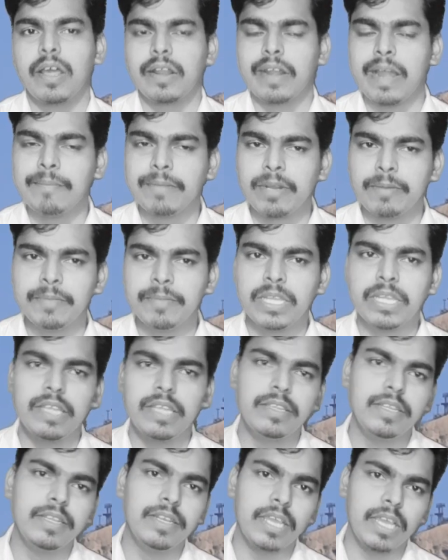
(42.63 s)
रामनवमी
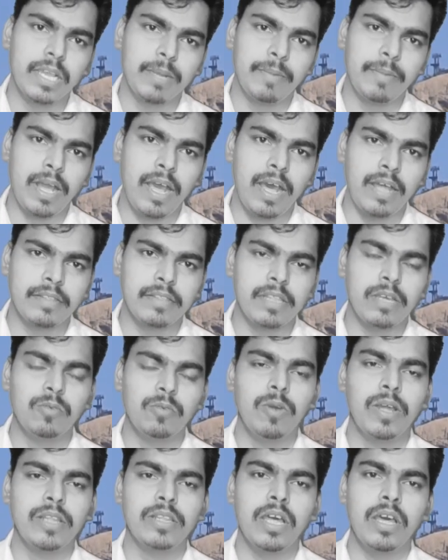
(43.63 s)
के दिन एक बड़ा हादसा
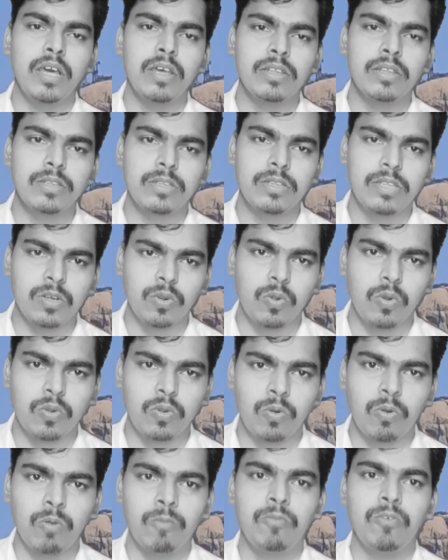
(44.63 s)
हुआ था
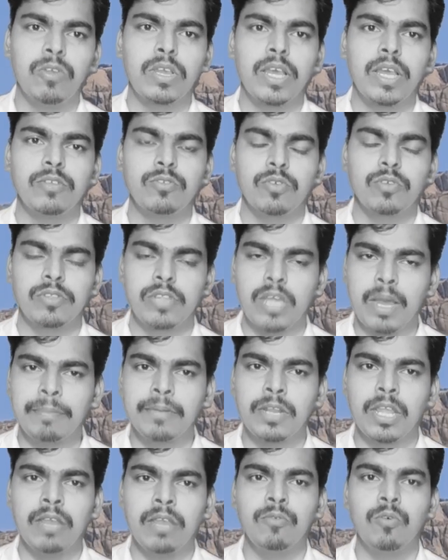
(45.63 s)
त्रिकुट रोपवे का जो
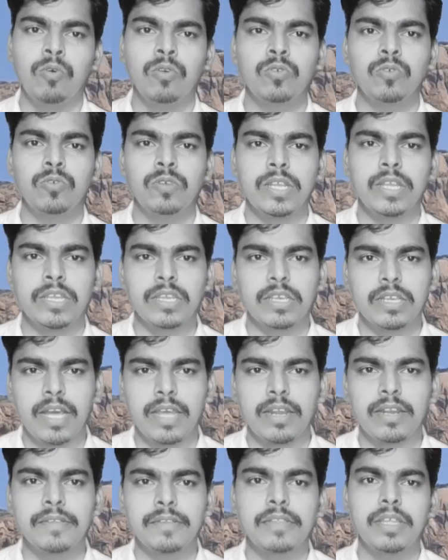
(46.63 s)
साफ्ट है वो टूटने के
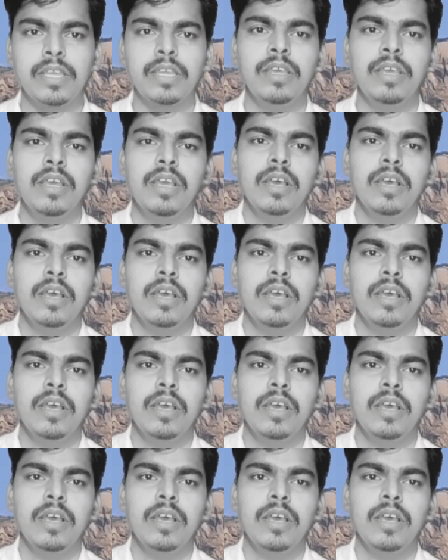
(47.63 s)
कारण से